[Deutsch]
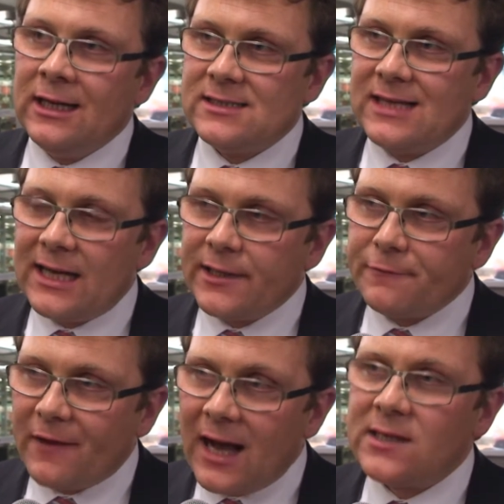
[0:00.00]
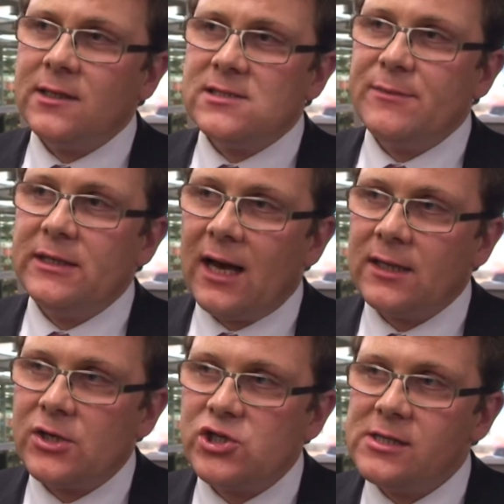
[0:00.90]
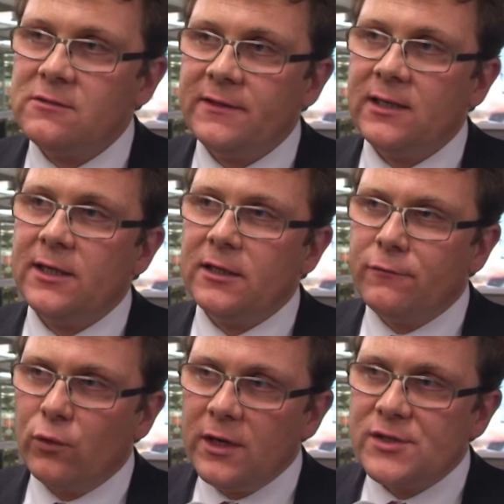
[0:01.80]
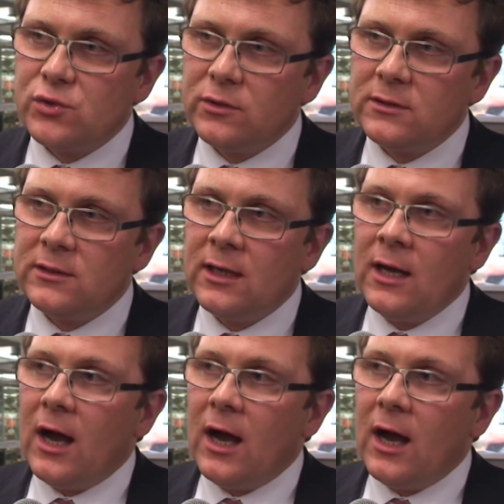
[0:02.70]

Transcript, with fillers: dass andere Fragen in den Seminaren gestellt werden, in den Vorlesungen,